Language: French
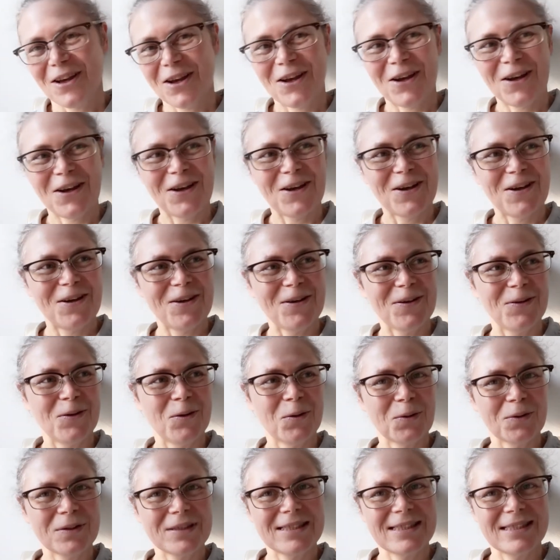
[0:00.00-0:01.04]
Euh,
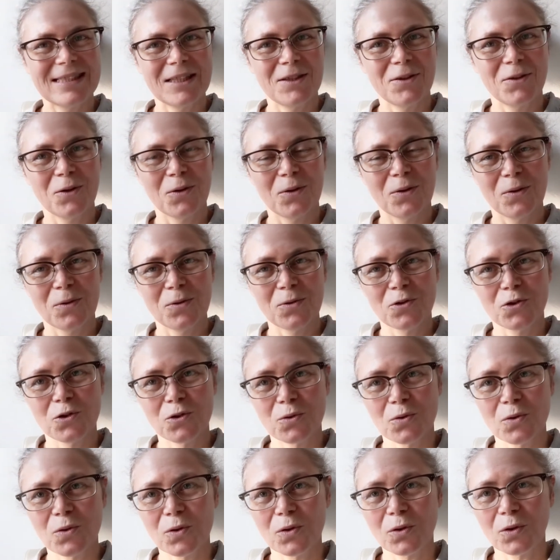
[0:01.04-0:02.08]
donc, c'est un
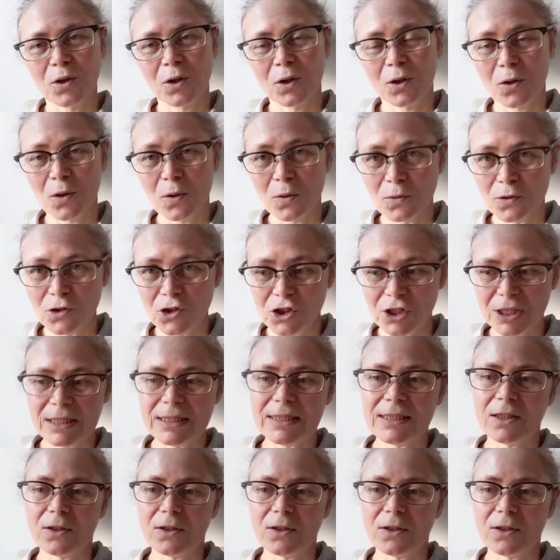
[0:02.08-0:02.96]
jour de congé,